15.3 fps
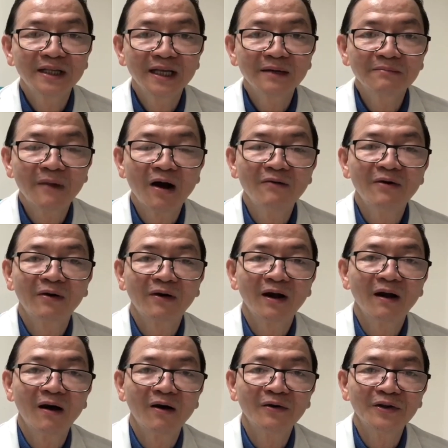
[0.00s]
thiết bỏ vào cái
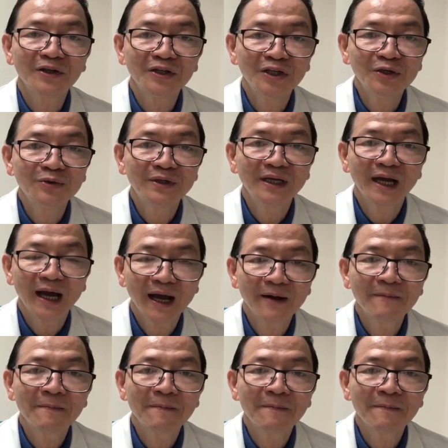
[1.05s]
lọ urea